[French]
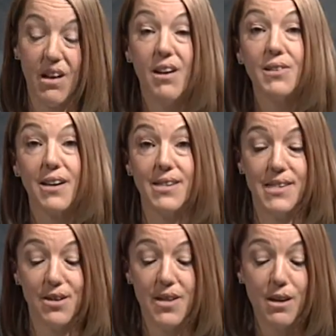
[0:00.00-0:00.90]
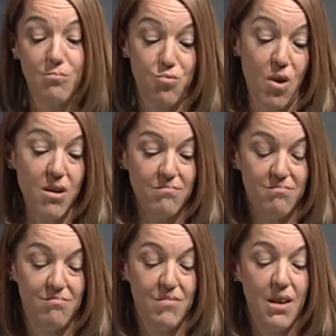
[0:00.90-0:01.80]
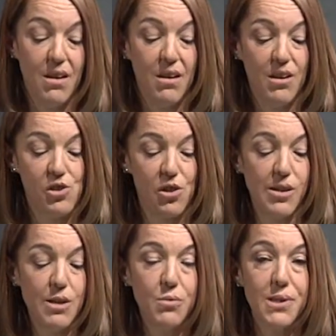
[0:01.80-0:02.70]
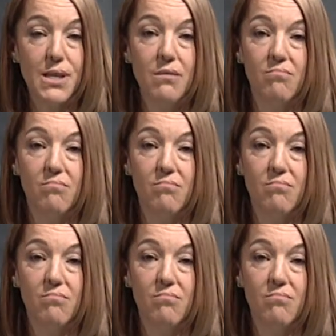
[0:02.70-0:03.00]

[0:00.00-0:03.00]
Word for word: en traditionnel bois. Je l'ai aussi